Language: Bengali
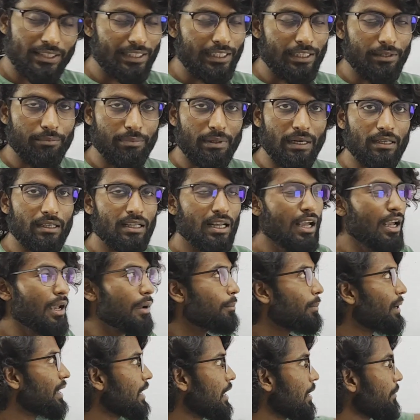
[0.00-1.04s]
সেকেন্ড পার্ট
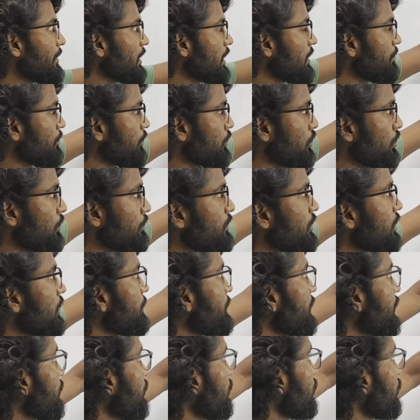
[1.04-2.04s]
বাট আমাকে প্রথম যেটা বের